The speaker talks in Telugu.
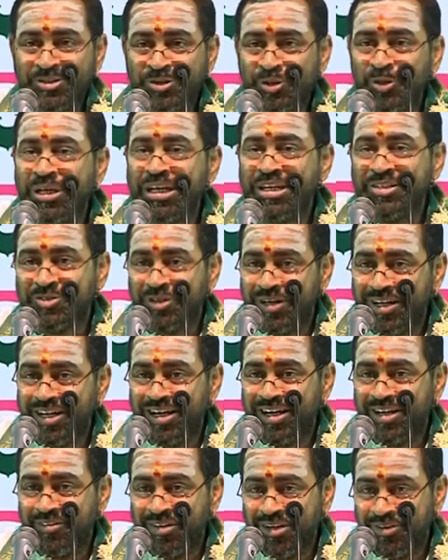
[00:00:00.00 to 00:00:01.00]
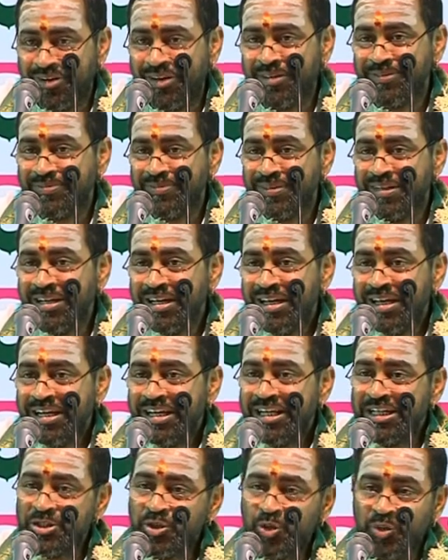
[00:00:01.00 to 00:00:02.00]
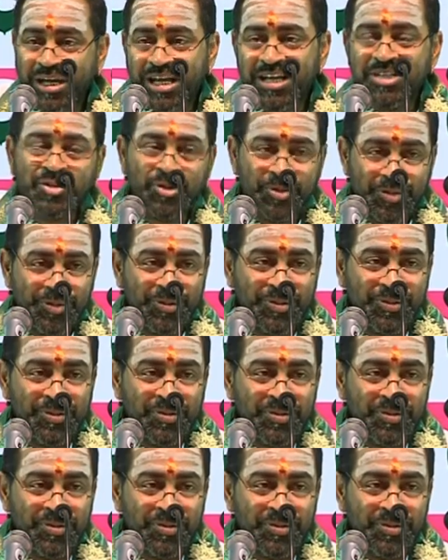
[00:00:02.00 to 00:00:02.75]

సుకేశుడు అనేటువంటి వాడు ఈ సుకేశుడు